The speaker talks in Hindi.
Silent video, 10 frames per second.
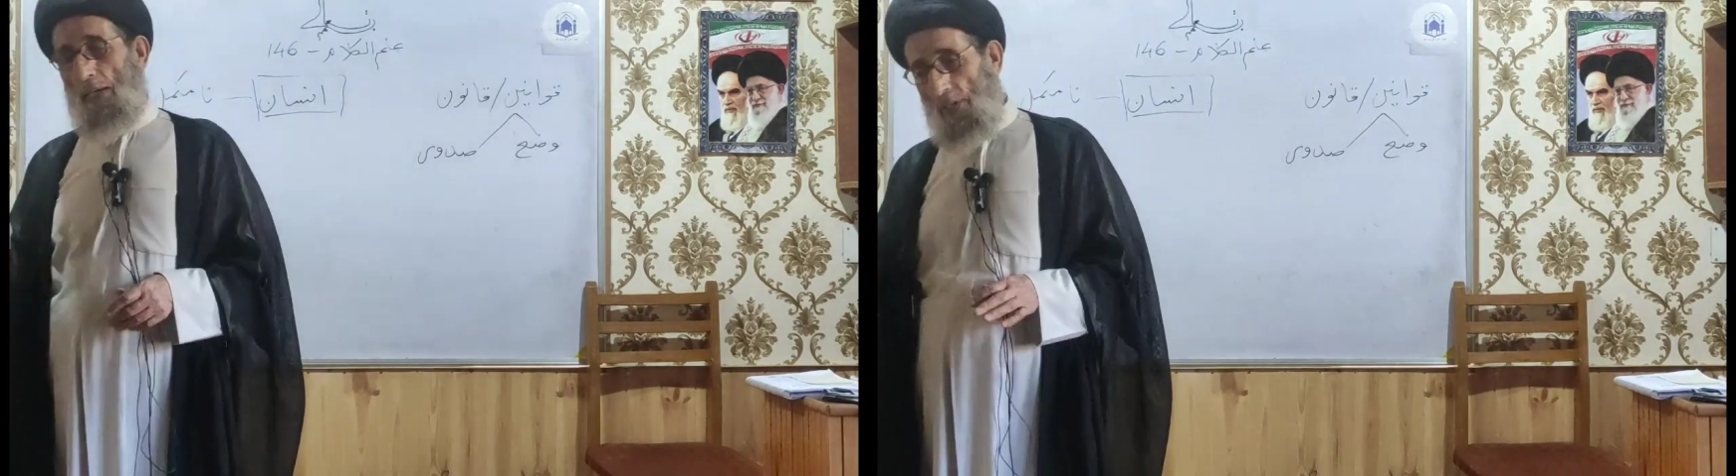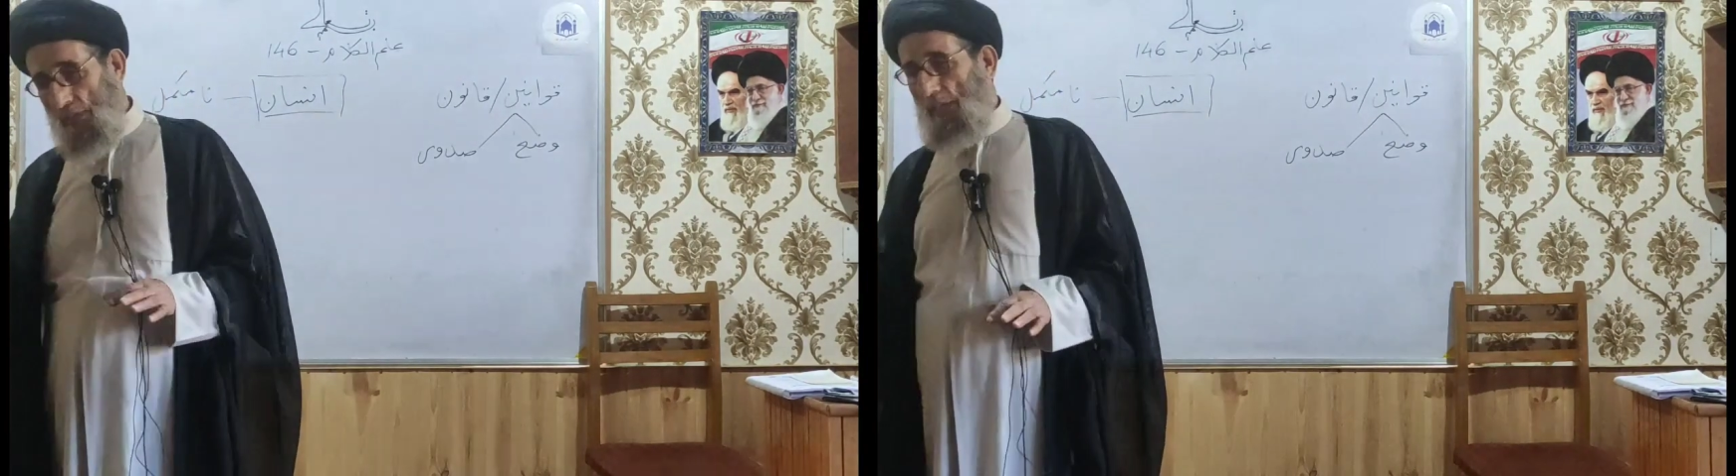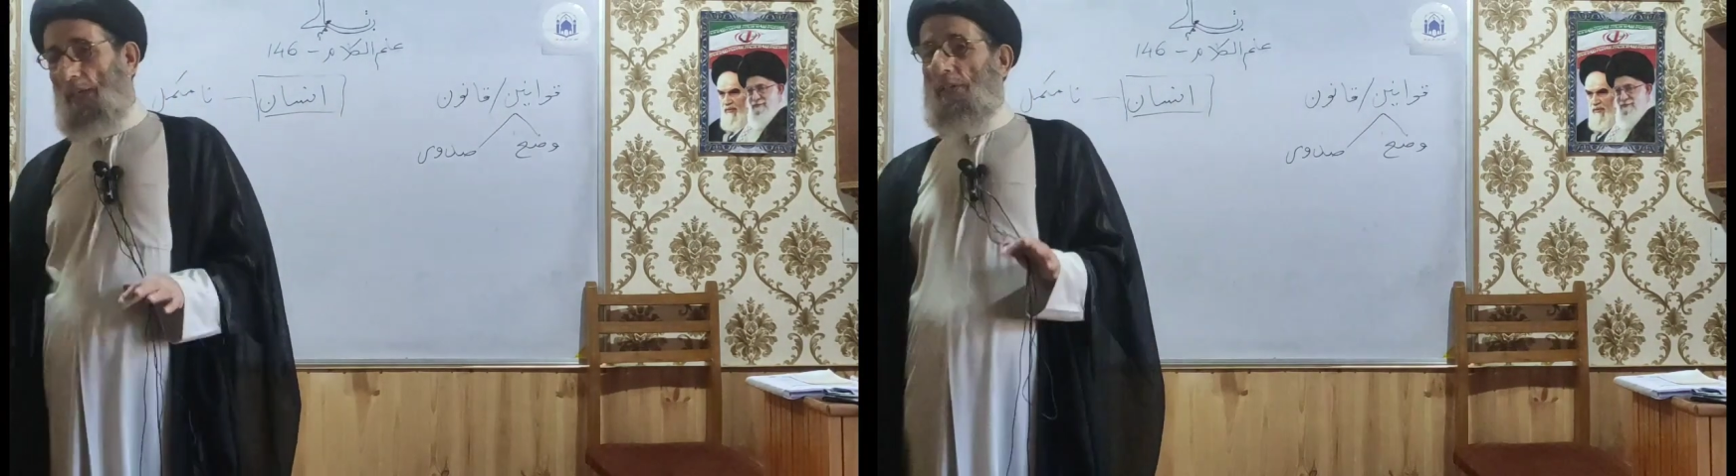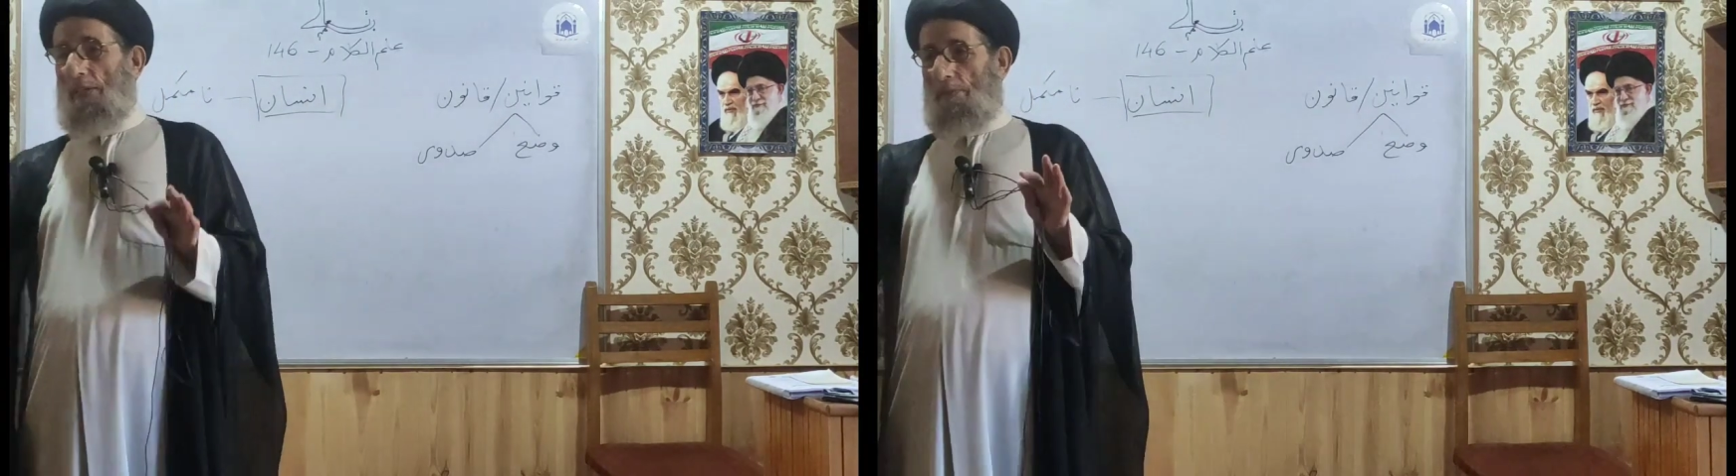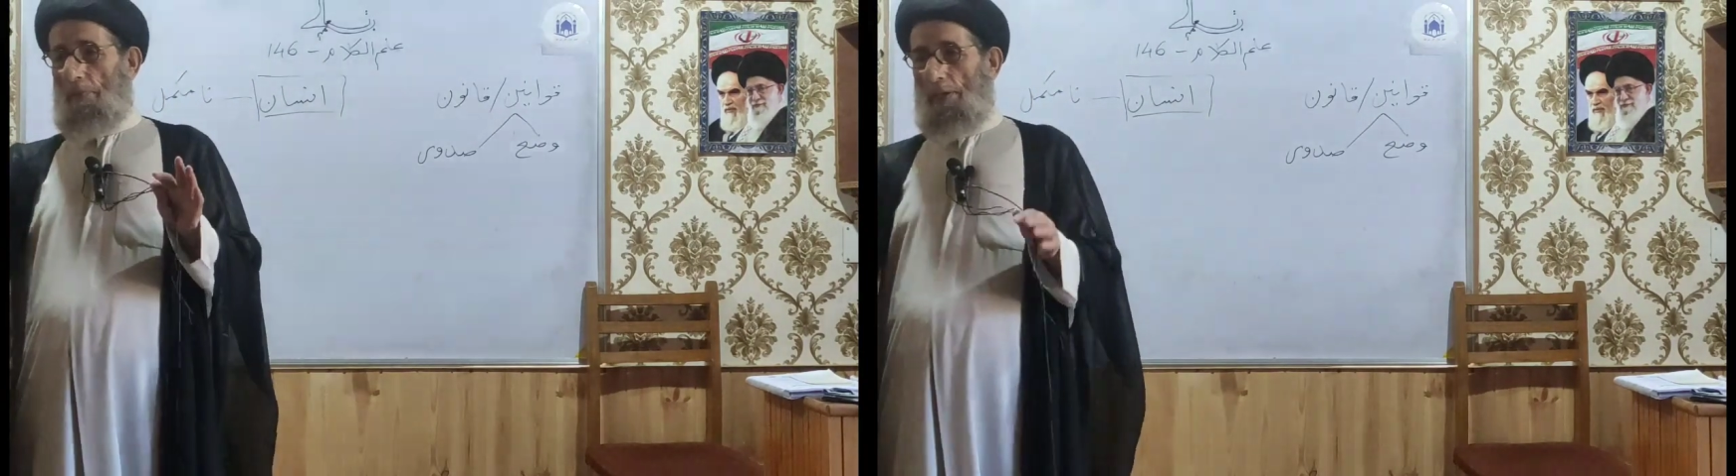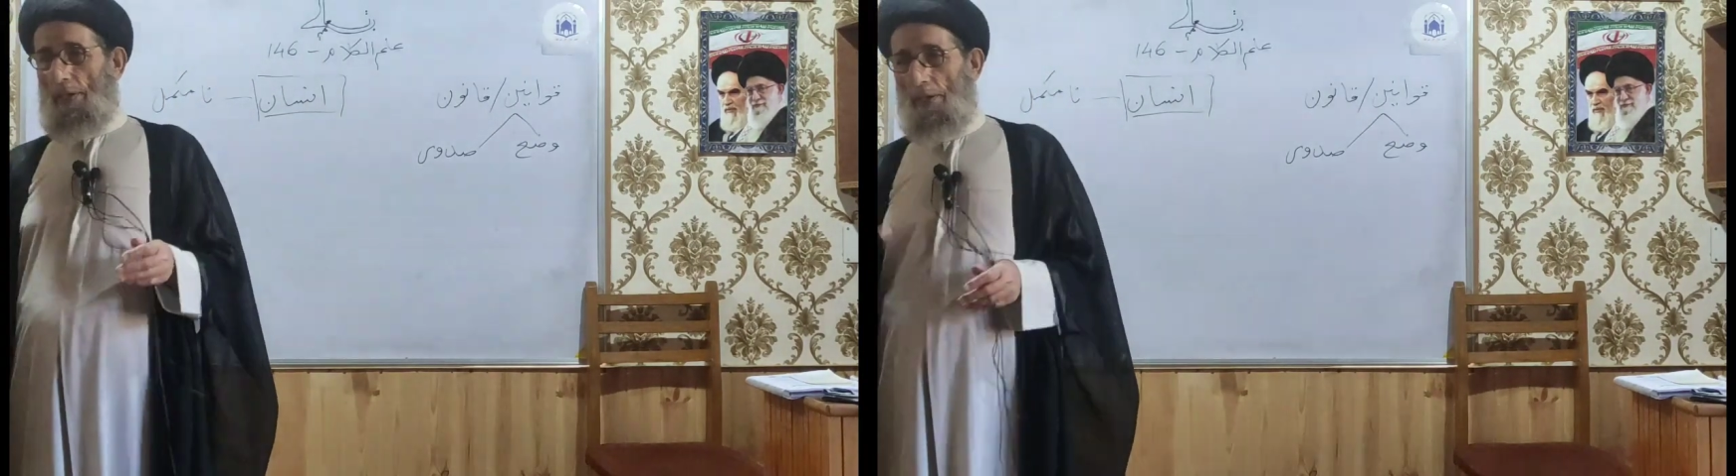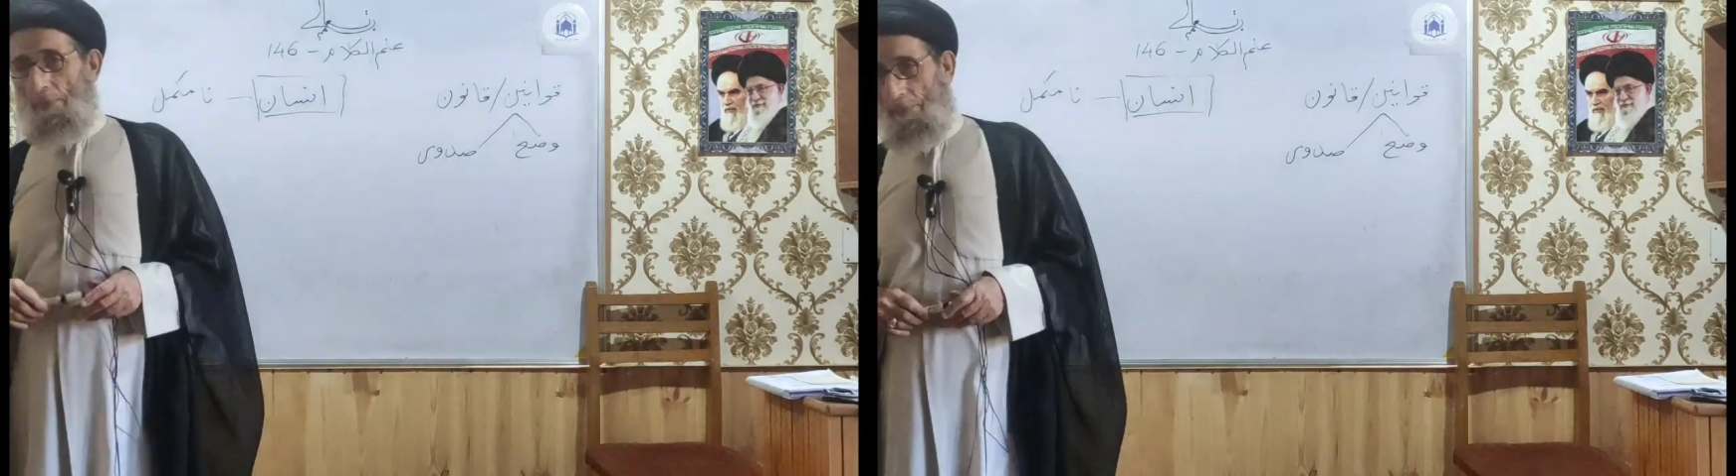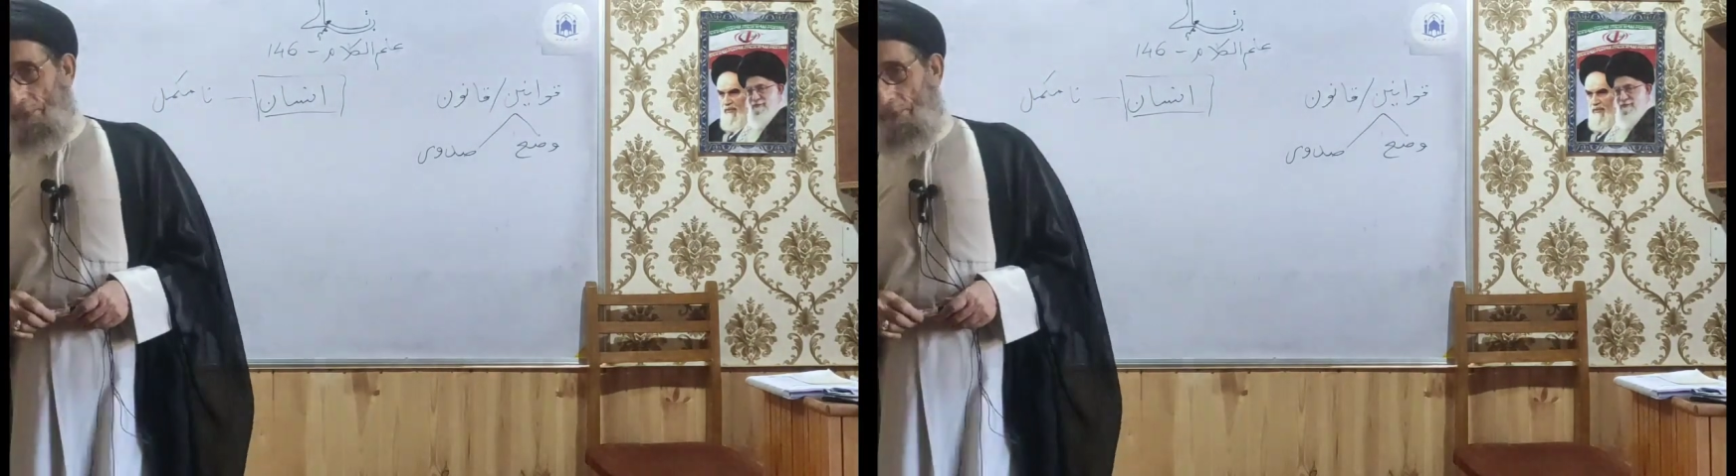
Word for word: इसलिए टैक्स बढ़ेगा